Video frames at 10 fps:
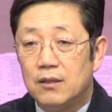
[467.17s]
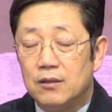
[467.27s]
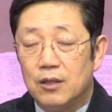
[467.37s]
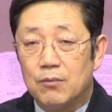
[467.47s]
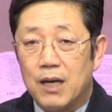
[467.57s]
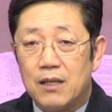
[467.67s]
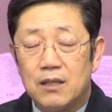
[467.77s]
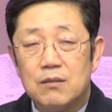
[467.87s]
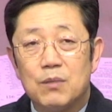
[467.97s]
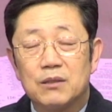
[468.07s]
여러분
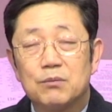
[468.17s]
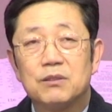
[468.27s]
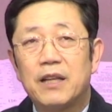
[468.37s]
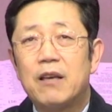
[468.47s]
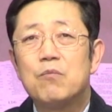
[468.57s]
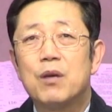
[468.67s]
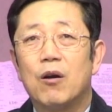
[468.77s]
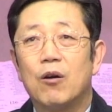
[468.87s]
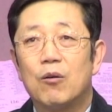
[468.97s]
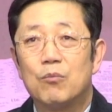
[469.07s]
하나님 말씀
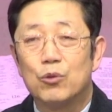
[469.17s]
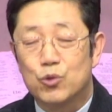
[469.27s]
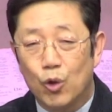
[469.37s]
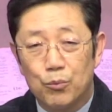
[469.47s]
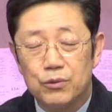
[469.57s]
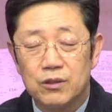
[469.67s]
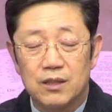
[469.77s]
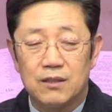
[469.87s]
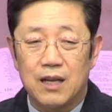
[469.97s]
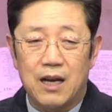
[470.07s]
생명, 뭐 좁은
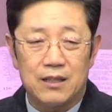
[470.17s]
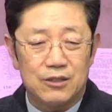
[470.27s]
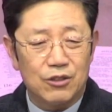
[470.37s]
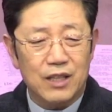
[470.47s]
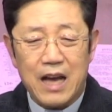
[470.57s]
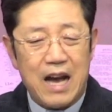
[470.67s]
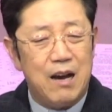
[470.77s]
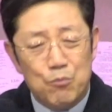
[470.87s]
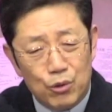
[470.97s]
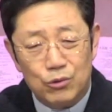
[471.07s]
길 이런 게
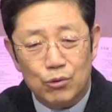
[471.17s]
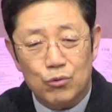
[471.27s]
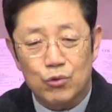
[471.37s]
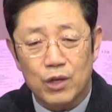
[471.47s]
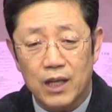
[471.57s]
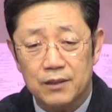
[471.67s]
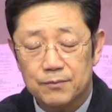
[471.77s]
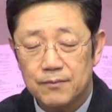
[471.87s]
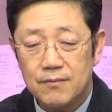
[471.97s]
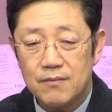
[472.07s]
아무것도 귀에
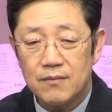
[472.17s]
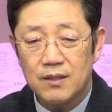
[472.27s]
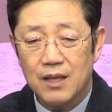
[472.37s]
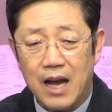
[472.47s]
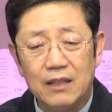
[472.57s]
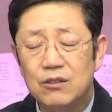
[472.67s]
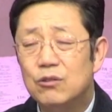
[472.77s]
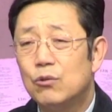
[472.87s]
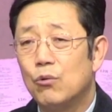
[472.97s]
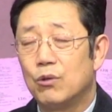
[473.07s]
안
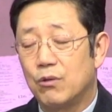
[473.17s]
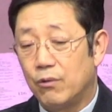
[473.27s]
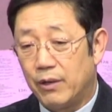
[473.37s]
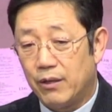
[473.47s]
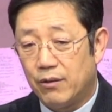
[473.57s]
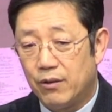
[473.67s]
들어올 거예요.